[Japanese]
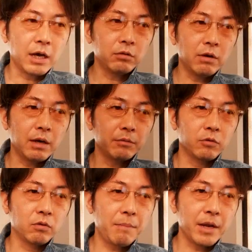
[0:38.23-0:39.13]
あとは、あ
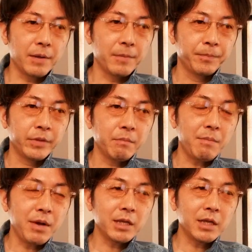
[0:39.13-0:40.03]
の、やっぱり、
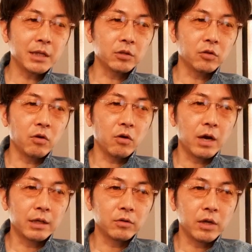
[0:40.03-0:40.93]
まあ、マニラだと、
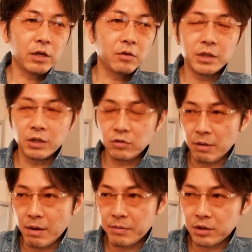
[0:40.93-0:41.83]
えっ、と、エルミタと
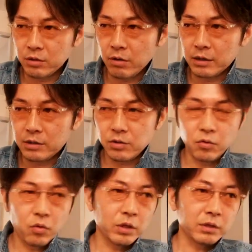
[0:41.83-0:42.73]
かマビニとか、あっちの
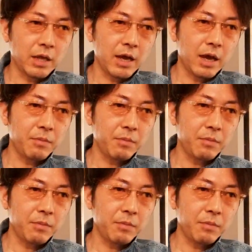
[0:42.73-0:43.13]
方ですね。